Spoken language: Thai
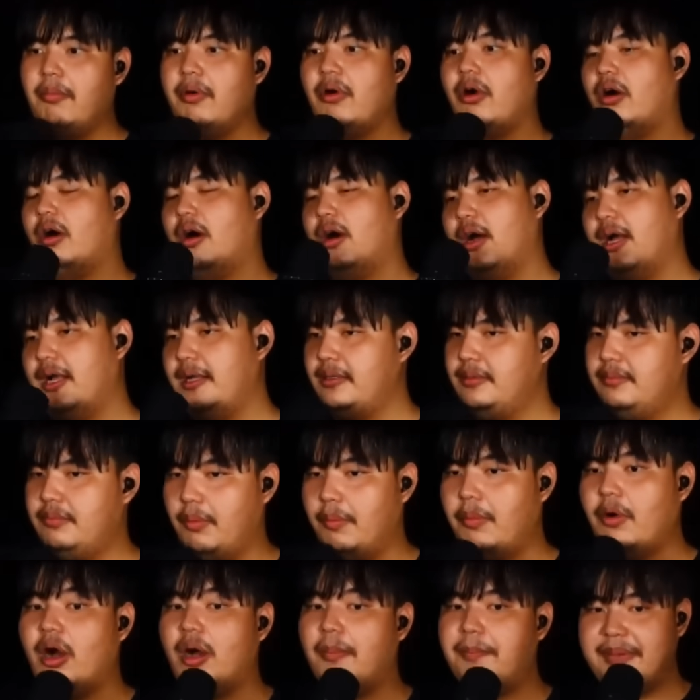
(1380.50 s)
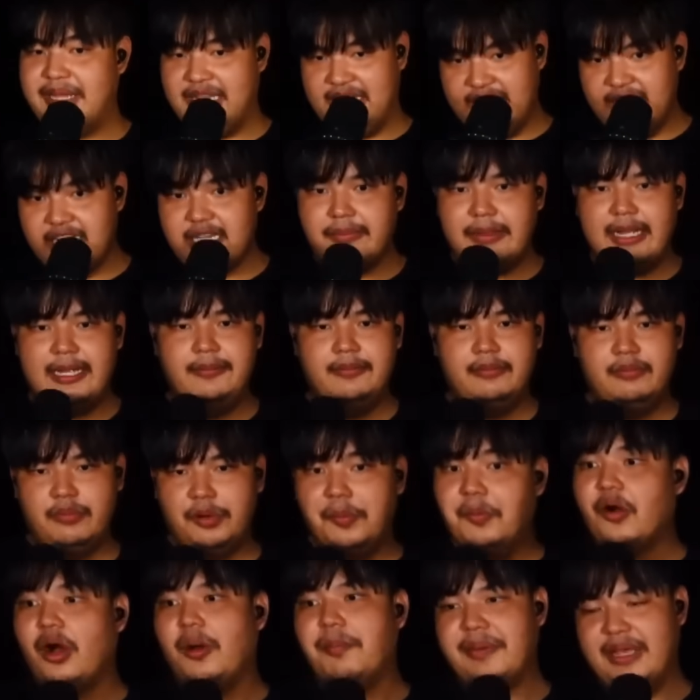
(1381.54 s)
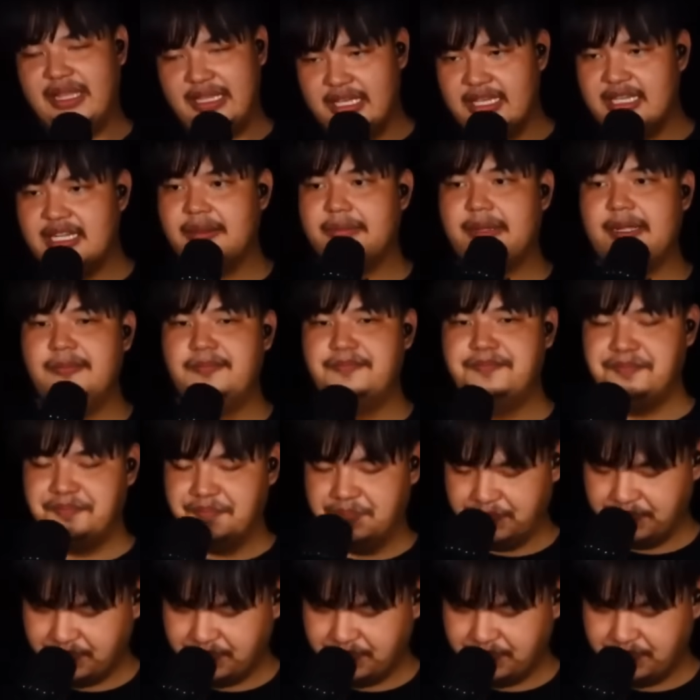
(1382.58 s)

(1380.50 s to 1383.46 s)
ผมขอผมขอเปลี่ยนอย่างนี้ได้ไหมผมขอเปลี่ยนอย่างนี้ได้ไหม